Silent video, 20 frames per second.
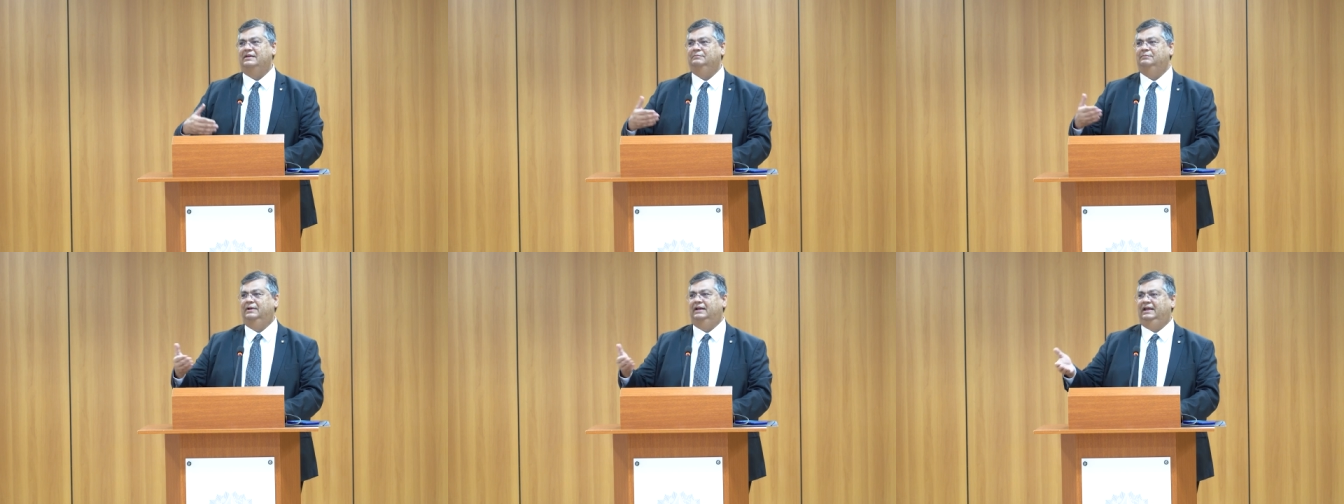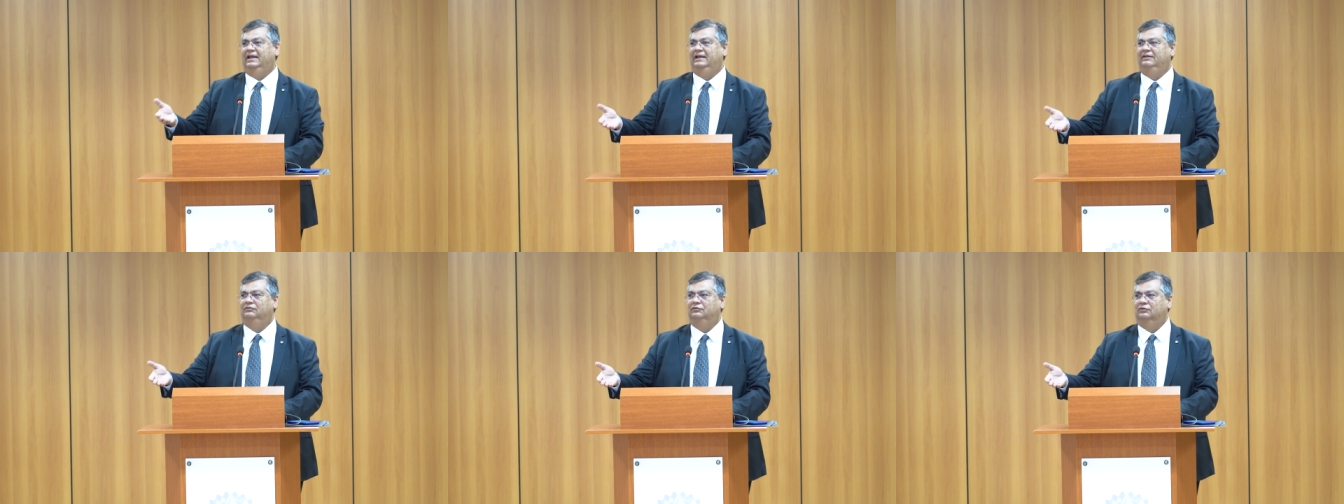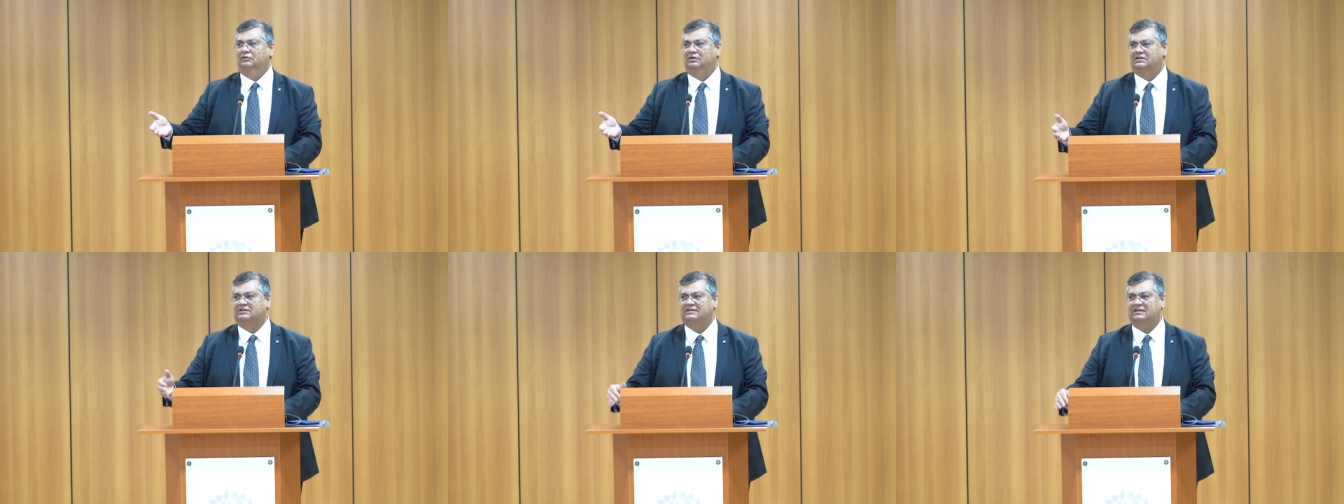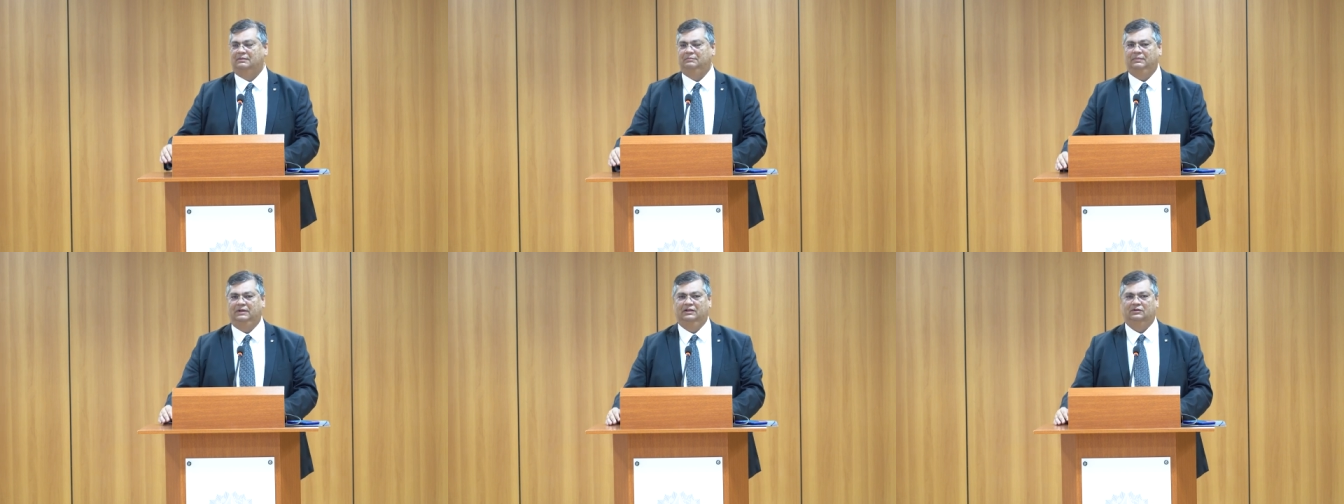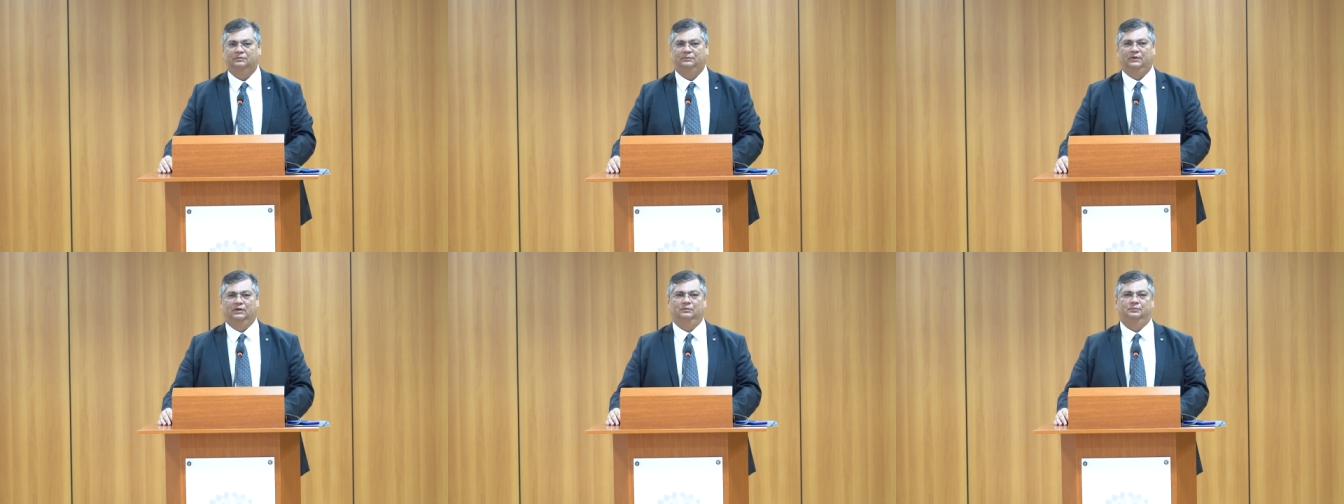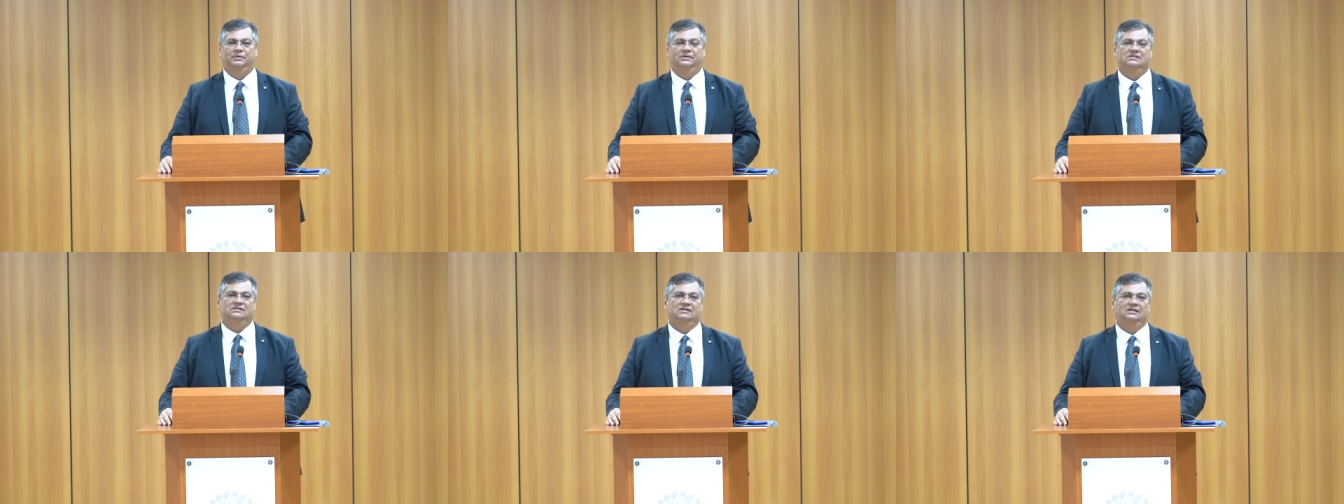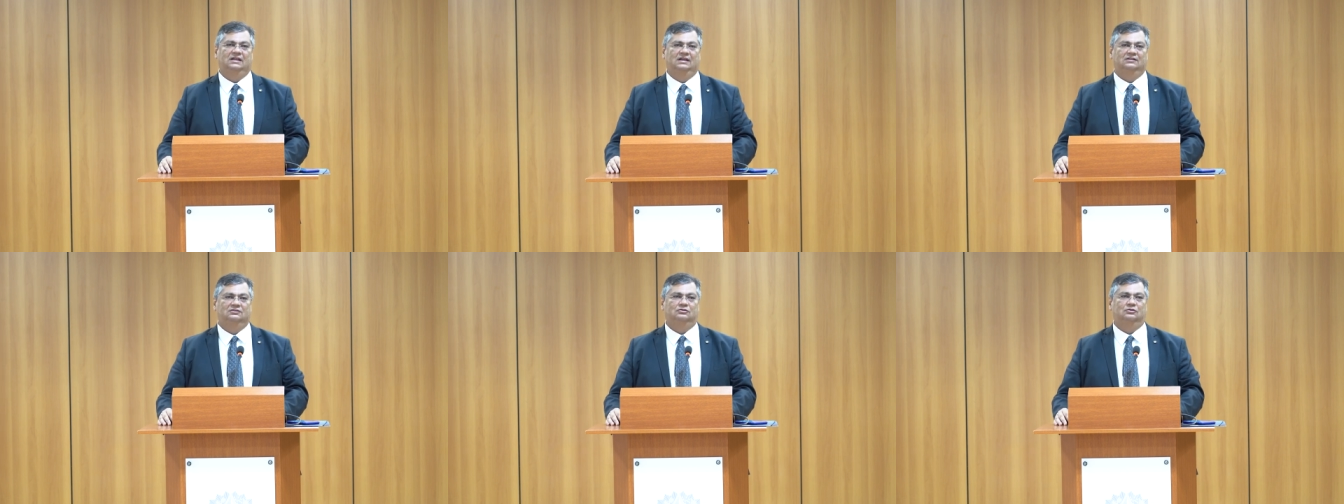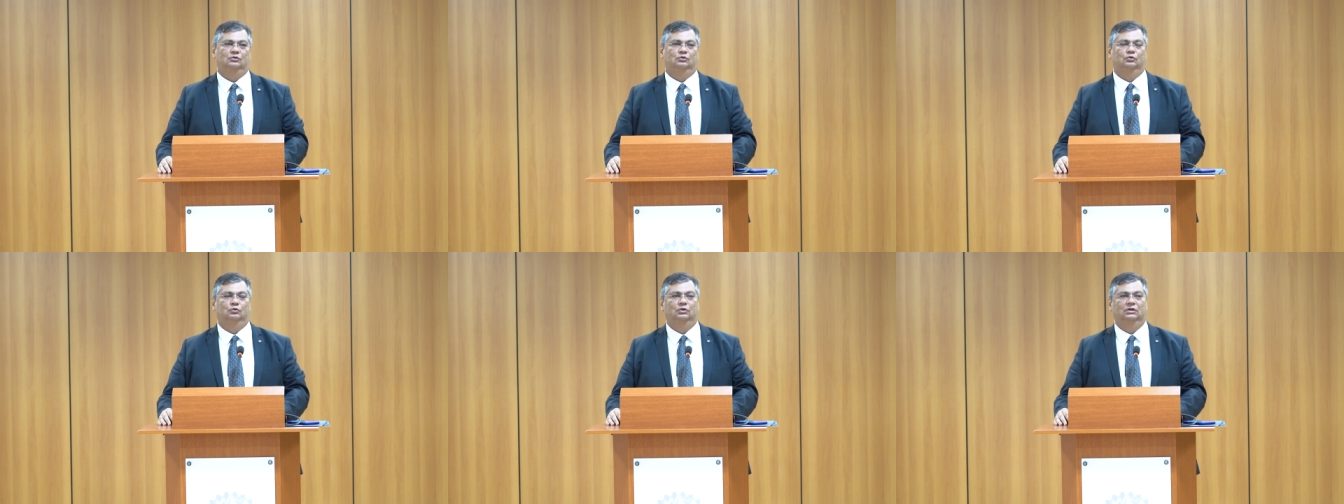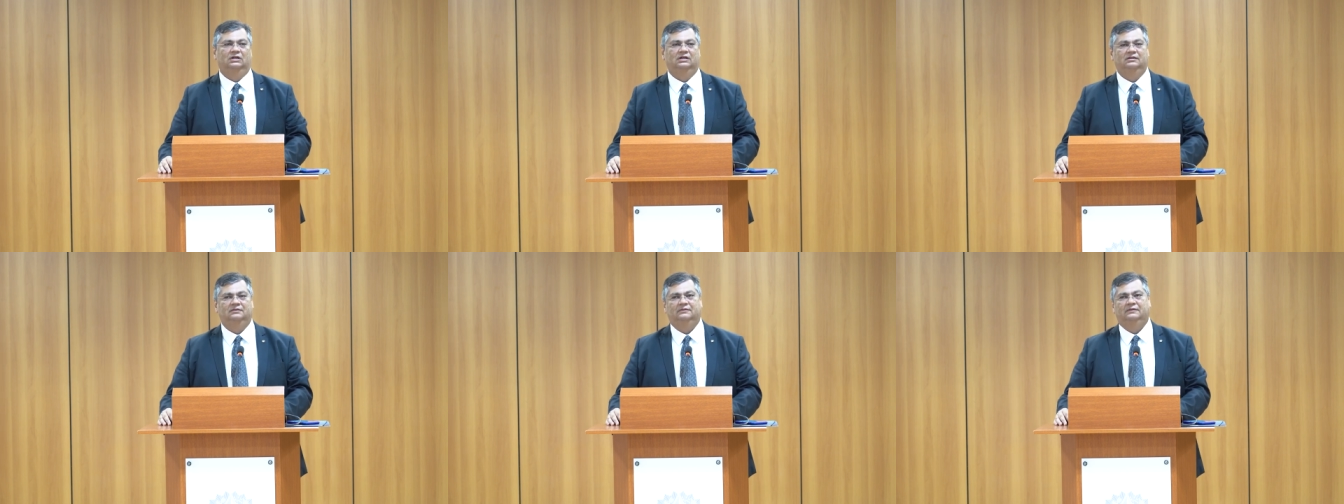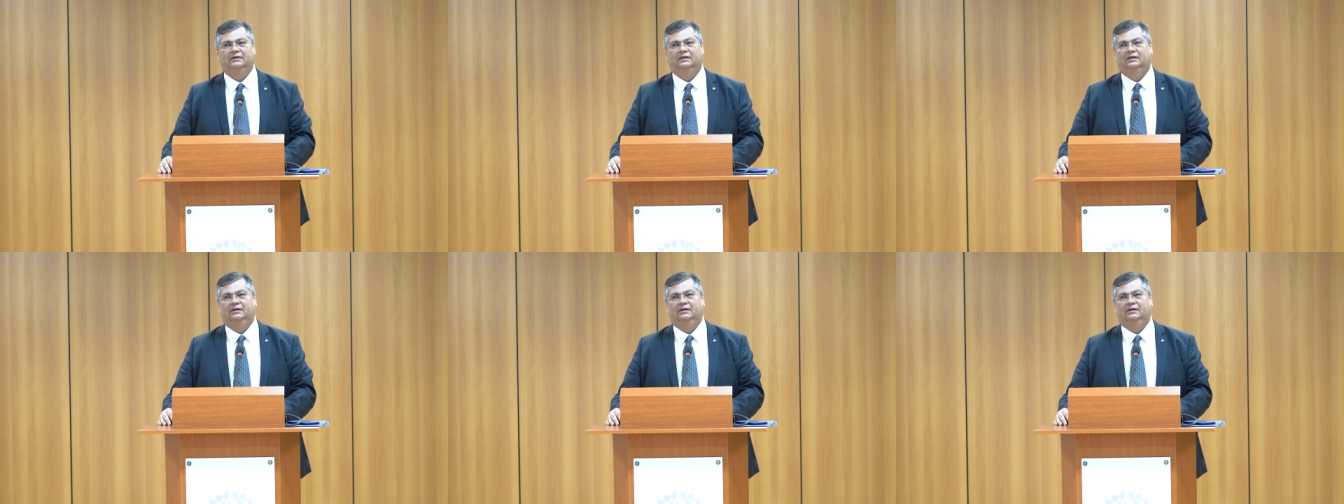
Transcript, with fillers: em breve o lançamento pelo presidente Lula